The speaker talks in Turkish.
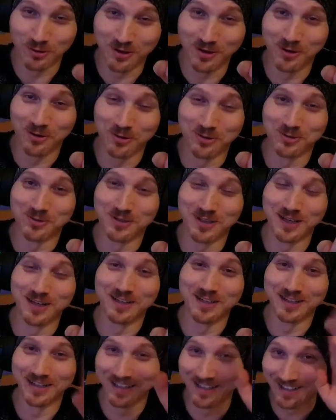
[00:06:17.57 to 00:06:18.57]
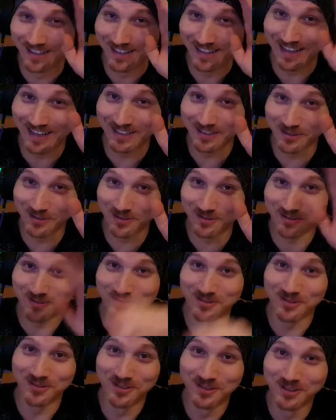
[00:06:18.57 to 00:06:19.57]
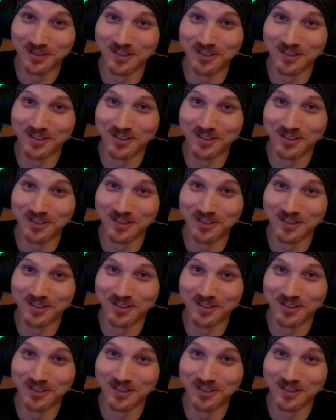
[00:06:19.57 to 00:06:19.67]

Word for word: o yüzden hadi görüşürüz.